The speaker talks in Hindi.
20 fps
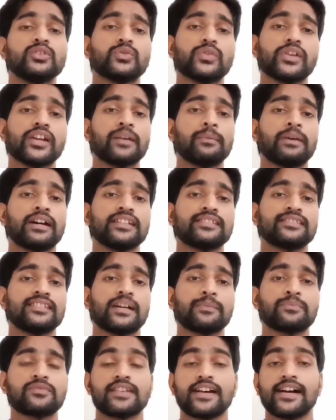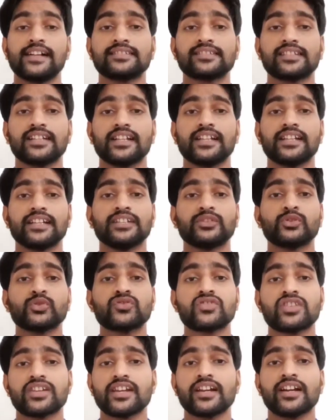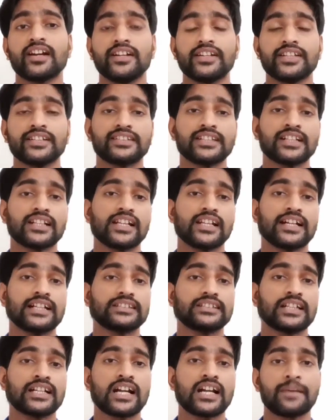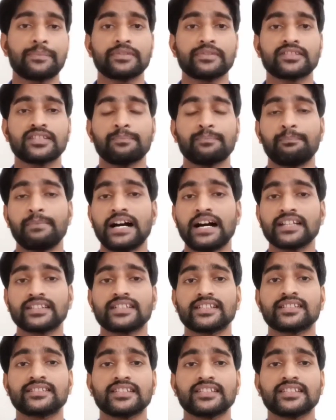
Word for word: तो एक बार इसे आप चार्ज करेंगे तो छह घंटे तक लगातार आप इससे बात कर